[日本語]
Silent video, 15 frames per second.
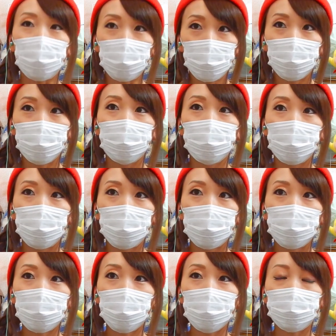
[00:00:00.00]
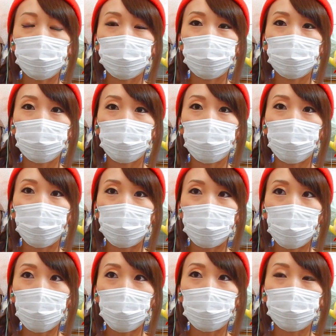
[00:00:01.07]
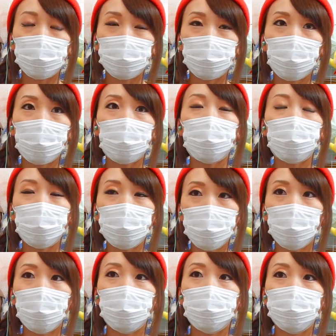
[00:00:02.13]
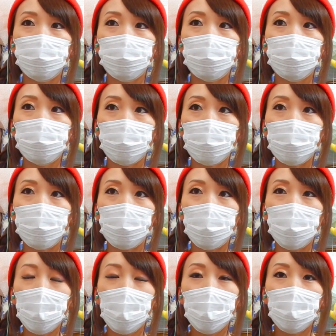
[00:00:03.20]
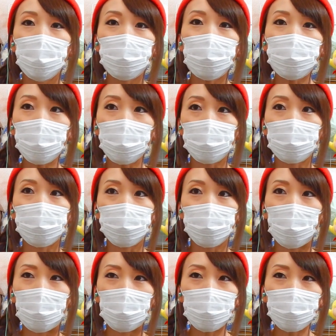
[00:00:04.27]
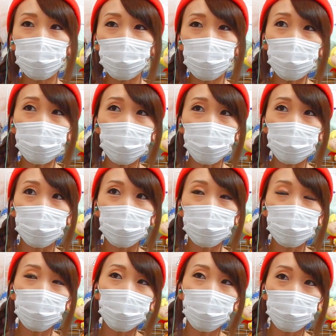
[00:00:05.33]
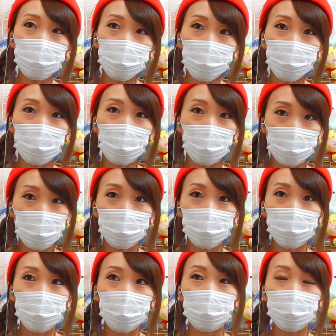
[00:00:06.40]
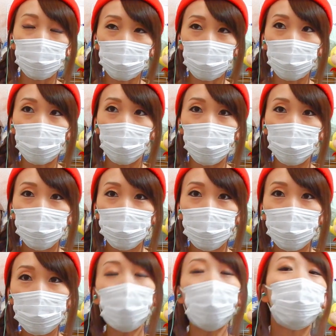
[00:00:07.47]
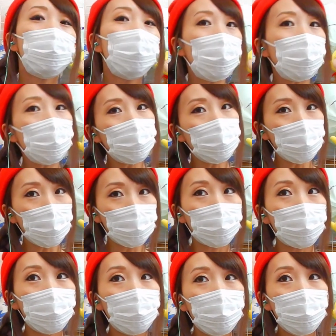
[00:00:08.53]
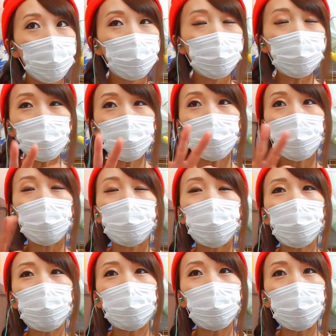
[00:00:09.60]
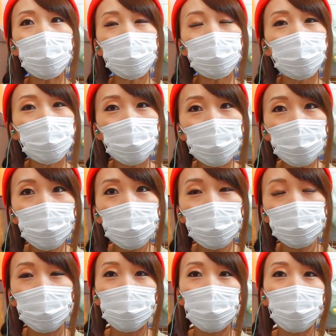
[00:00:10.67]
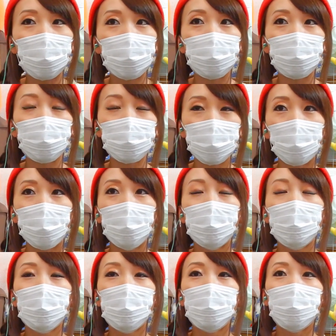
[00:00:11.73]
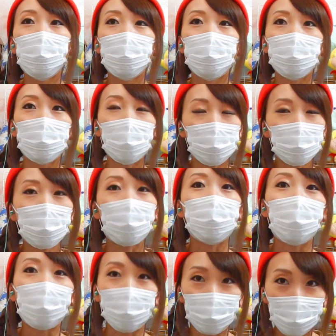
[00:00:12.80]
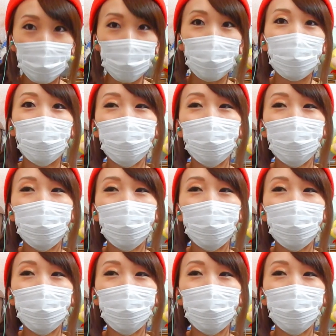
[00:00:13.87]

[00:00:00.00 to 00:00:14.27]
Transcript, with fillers: のよ。30ちょっと超えてくらいだったかな。うん。通ったんだけど、あれこれまだまだ全然いけるぞみたいな感じになっちゃったから、一回お蔵入りにしたのよ。どうしてもあの、もうこれ以上いけないっていう戦いをさ、やりたかったわけ。